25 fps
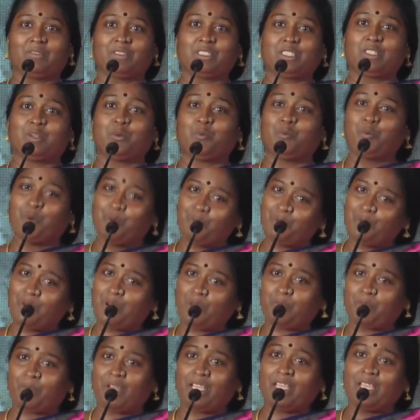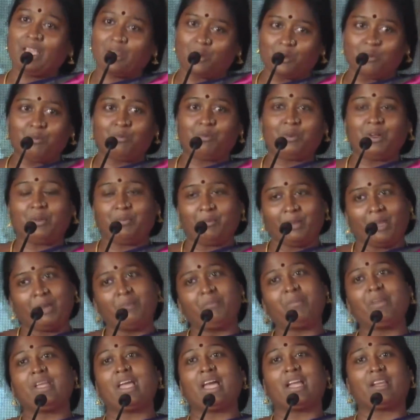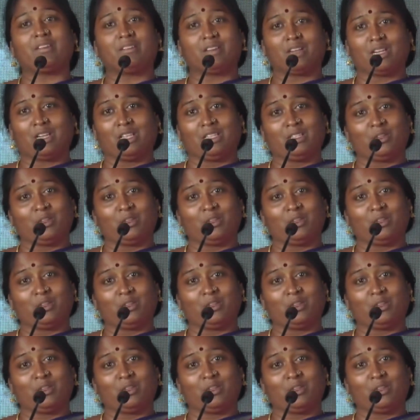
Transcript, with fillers: விஷயம் பொம்பளை பிள்ளைங்க ரொம்ப மென்மையானவர்கள்